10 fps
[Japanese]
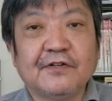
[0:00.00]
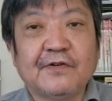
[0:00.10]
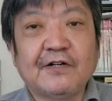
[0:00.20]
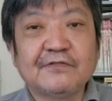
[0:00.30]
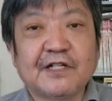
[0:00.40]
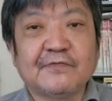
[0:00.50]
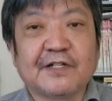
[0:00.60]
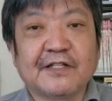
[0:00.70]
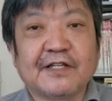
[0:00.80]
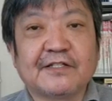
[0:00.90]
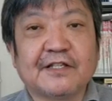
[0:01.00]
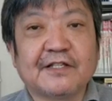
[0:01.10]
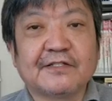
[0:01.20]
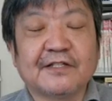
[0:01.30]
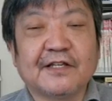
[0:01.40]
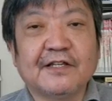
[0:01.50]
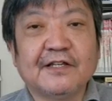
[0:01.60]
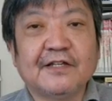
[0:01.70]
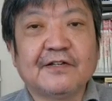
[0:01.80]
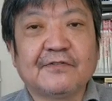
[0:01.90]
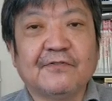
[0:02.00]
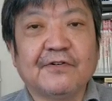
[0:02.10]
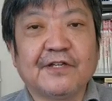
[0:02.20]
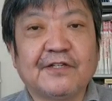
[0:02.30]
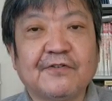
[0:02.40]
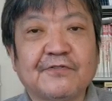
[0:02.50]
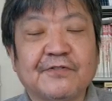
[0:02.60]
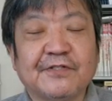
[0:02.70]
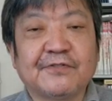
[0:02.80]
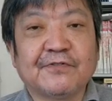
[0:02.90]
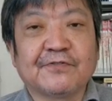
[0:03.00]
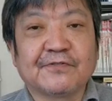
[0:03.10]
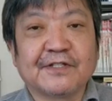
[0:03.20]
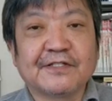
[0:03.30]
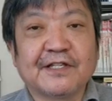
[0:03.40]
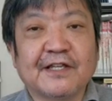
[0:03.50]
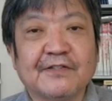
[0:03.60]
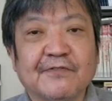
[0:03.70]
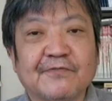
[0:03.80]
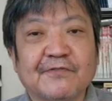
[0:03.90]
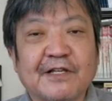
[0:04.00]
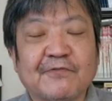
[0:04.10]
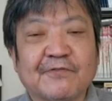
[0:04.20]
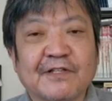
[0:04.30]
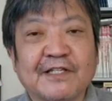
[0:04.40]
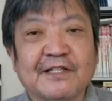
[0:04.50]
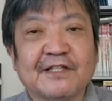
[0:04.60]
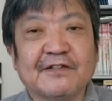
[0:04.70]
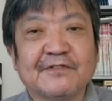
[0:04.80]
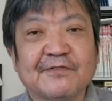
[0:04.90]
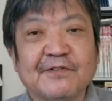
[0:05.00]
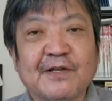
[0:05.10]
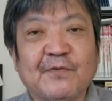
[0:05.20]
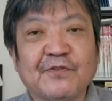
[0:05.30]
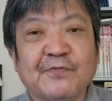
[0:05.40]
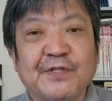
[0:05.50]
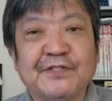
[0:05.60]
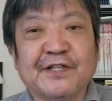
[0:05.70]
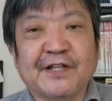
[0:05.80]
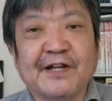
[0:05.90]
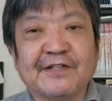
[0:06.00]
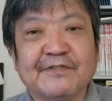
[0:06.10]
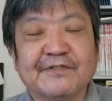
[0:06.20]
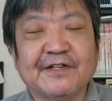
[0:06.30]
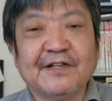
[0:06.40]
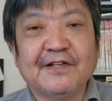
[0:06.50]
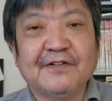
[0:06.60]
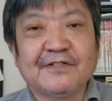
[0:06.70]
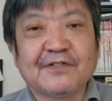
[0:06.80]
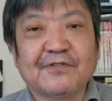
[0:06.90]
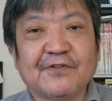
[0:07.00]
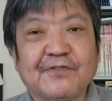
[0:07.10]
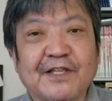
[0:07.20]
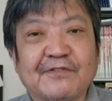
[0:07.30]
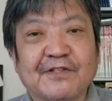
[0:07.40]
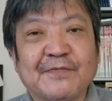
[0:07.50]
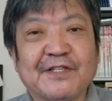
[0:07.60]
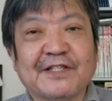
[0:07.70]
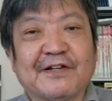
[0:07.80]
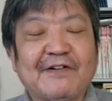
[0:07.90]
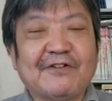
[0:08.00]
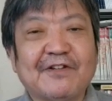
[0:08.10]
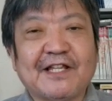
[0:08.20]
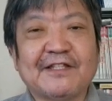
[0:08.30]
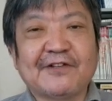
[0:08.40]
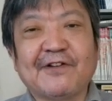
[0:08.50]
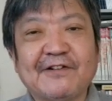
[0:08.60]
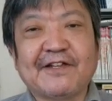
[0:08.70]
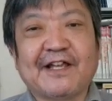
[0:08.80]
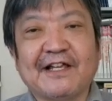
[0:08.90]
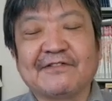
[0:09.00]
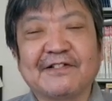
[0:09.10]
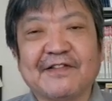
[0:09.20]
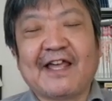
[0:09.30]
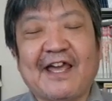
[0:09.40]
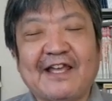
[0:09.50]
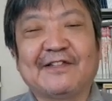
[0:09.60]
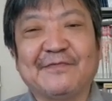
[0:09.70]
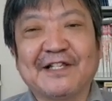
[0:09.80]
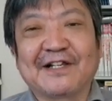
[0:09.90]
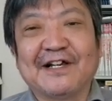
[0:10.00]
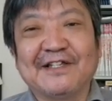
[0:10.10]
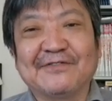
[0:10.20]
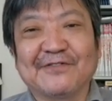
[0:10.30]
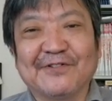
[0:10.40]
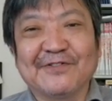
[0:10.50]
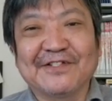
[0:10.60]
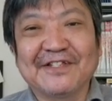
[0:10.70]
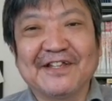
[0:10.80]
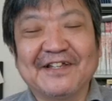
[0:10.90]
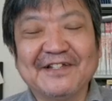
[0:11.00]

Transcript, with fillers: ファンクラブができてですね、こう、一挙手一投足ですね、の、どんなことをなさっているどんなものを身につけられているで、それをネットで見つけたら、わあ、これ3500円やとかって、えーっとみんなで買いに行くというですね、